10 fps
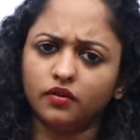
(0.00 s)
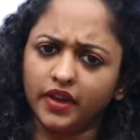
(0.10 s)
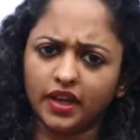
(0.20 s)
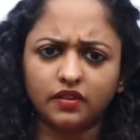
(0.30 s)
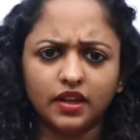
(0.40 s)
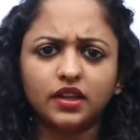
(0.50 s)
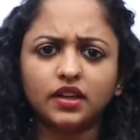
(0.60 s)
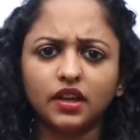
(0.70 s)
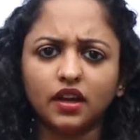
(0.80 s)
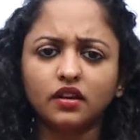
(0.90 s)
வேறு வேறு
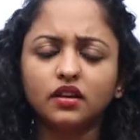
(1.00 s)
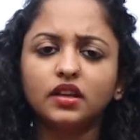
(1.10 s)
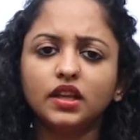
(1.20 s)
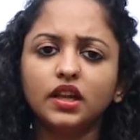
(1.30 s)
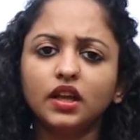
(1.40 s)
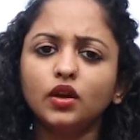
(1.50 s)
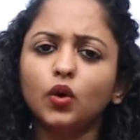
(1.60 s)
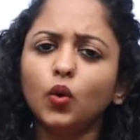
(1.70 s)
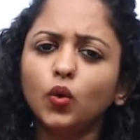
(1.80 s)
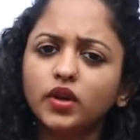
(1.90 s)
இருக்கலாம் இல்லை
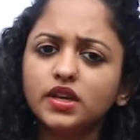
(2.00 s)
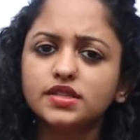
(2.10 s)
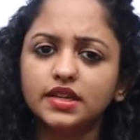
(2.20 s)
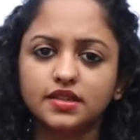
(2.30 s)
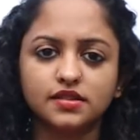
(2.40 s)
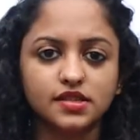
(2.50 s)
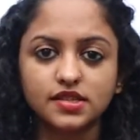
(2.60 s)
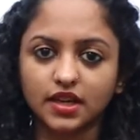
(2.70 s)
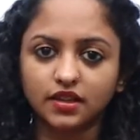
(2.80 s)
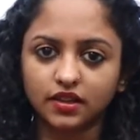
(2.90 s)
ஒரே சென்டென்ஸு
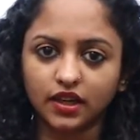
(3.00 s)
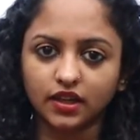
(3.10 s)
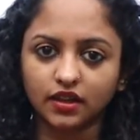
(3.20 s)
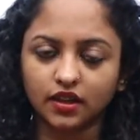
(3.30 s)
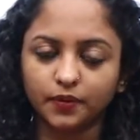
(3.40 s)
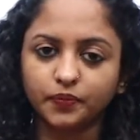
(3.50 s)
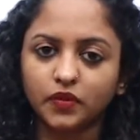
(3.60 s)
சேர்ந்ததாக எடுக்கலாம்